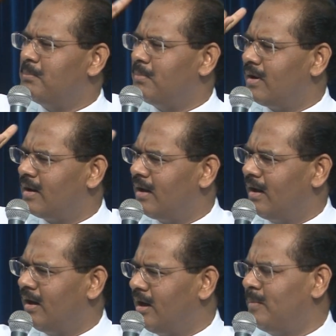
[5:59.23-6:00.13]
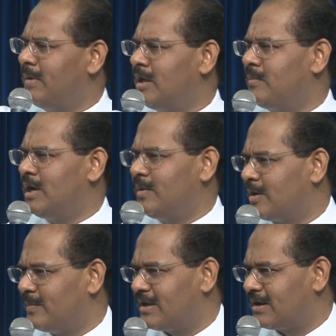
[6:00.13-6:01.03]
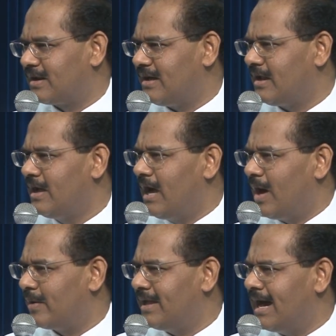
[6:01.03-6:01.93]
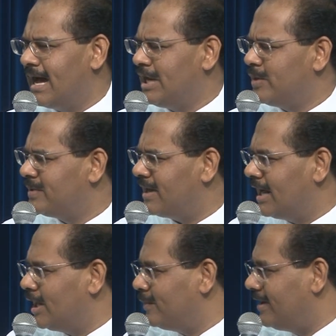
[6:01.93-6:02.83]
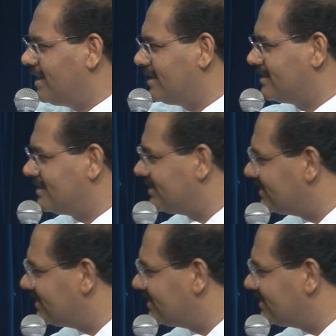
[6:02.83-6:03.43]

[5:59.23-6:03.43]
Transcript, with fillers: மகாபலமுள்ளவருமாக இருக்கிறார் அவருடைய அறிவு அளவில்லாதது